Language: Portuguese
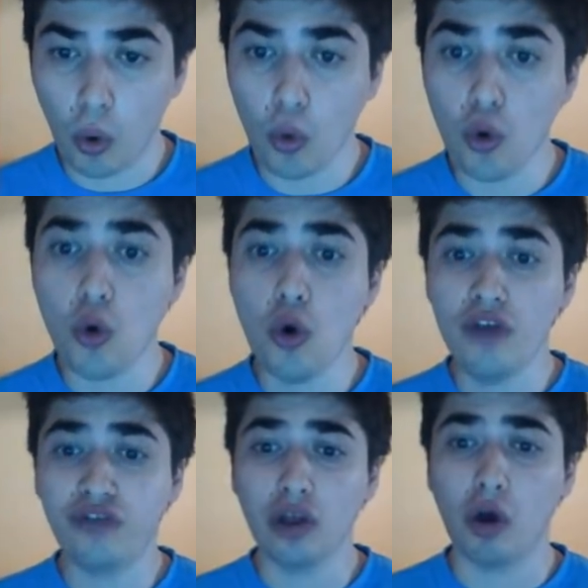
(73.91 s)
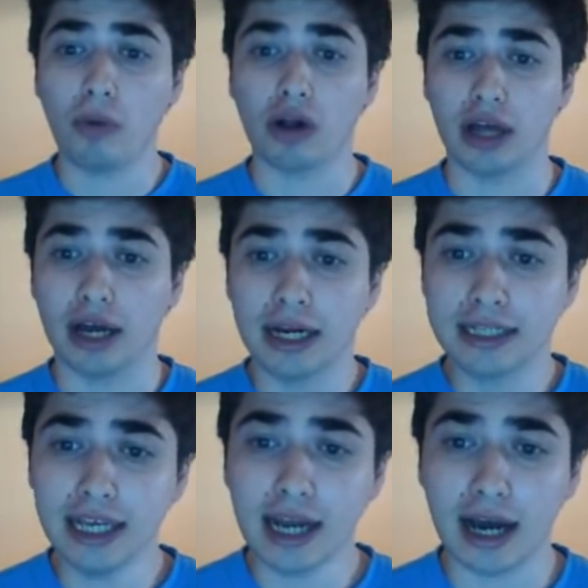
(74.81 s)
ui, falhou a bola,
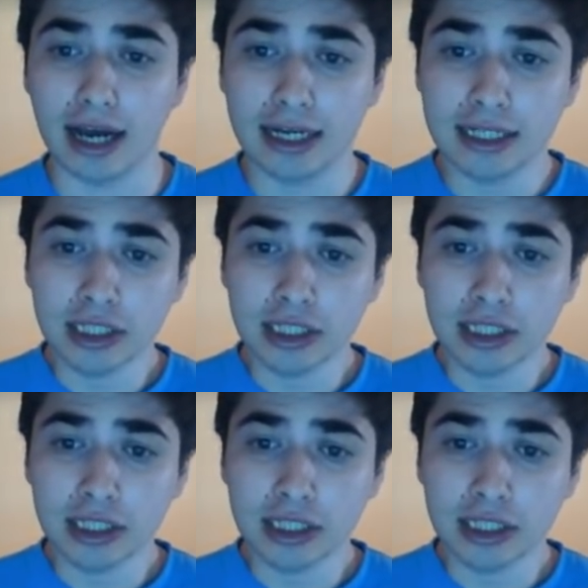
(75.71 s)
tira,